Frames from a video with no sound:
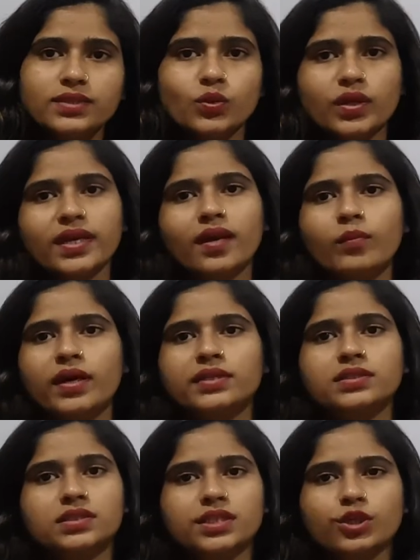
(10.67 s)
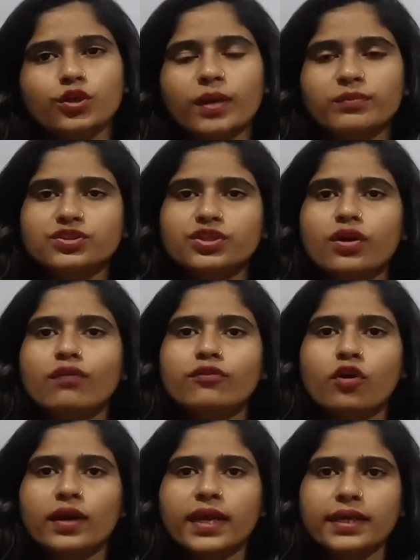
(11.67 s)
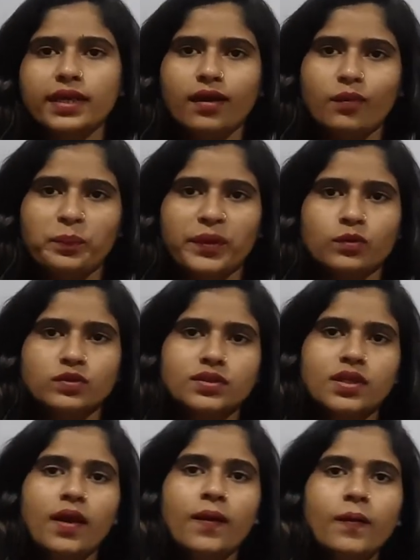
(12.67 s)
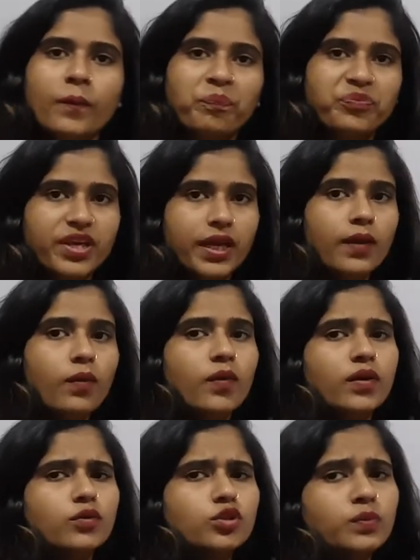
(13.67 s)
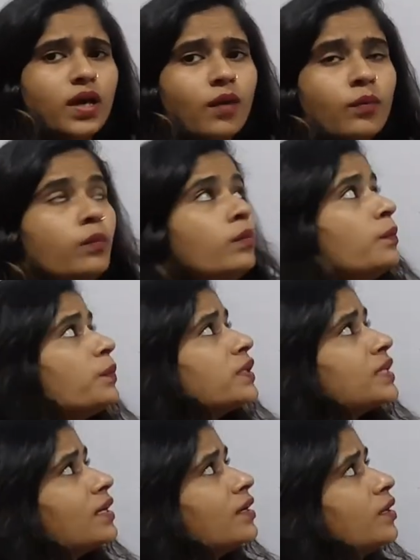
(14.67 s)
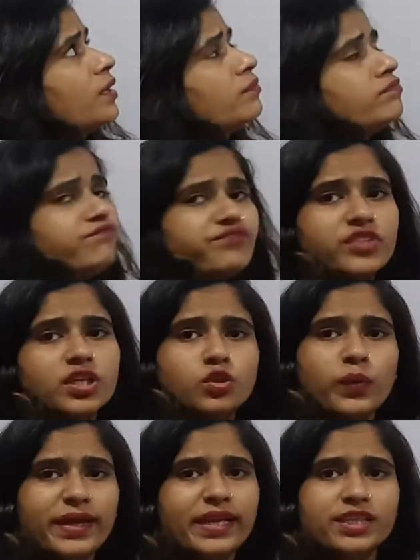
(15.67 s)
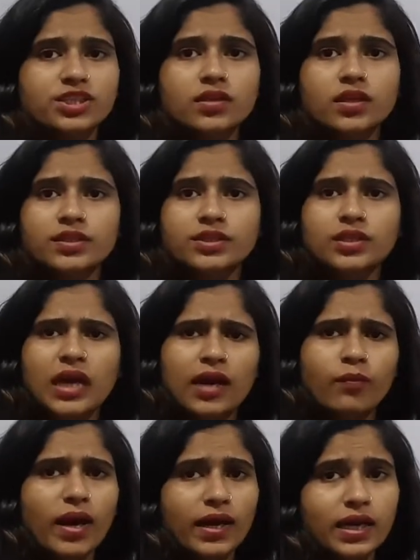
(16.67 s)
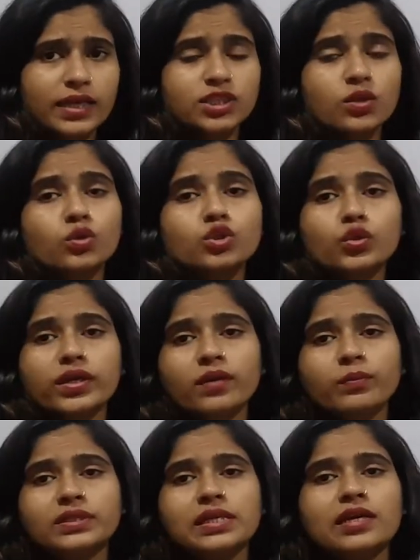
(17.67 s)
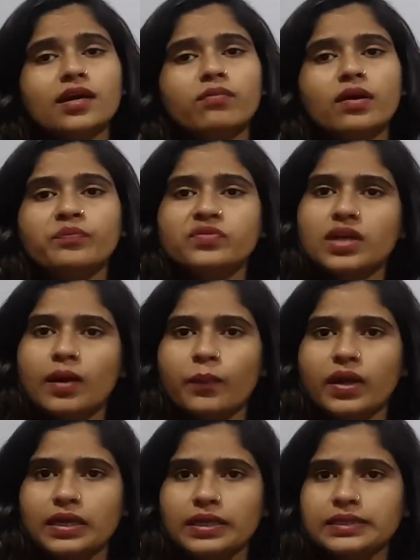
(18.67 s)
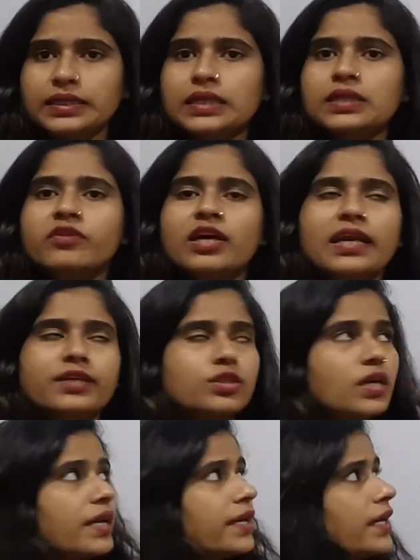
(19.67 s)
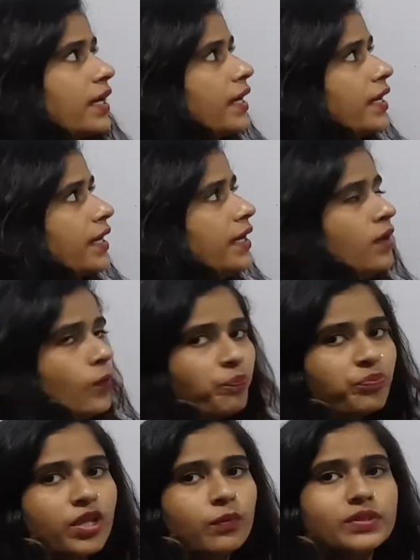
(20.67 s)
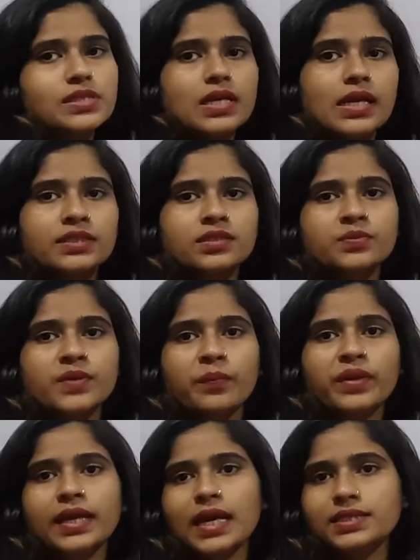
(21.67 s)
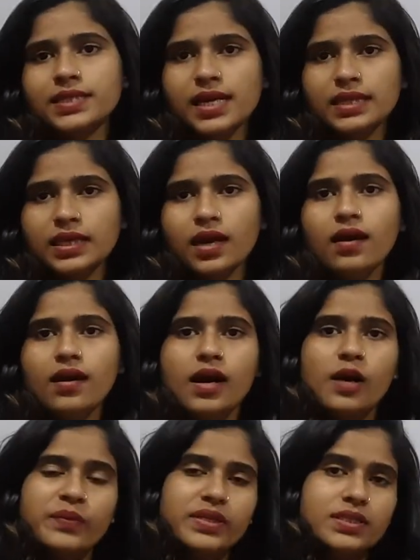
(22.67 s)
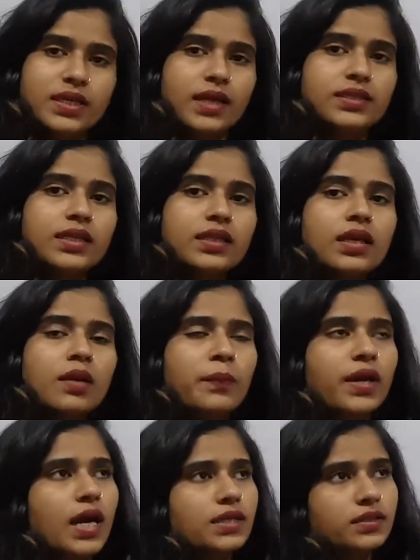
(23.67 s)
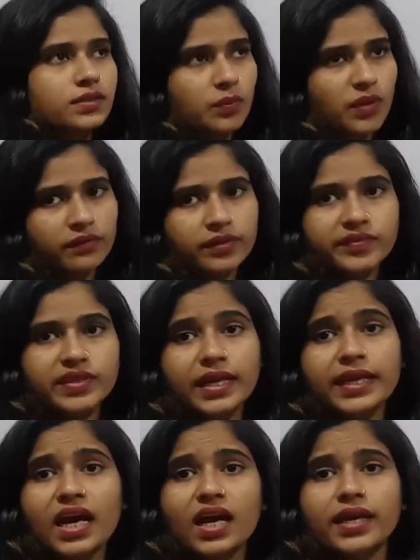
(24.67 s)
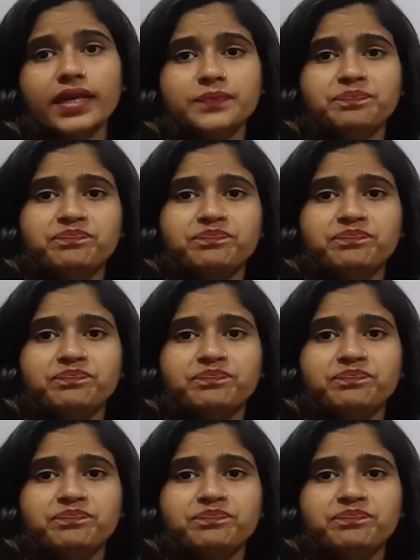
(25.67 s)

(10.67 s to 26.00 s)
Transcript: जो कि हमारी स्टीरियो केमिस्ट्री ऑफ ऑर्गेनिक कंपाउंड्स ठीक है उसमें हम पिछले ट्वेल्व लेक्चर बारह लेक्चर हो चुके हैं पिछले अब हम आपके लिए तेरहवा लेक्चर लेके आए हैं पिछले लेक्चर्स में हमने क्या सीखा था हमने सीखा था कि प्रकाशिक समावयता क्या है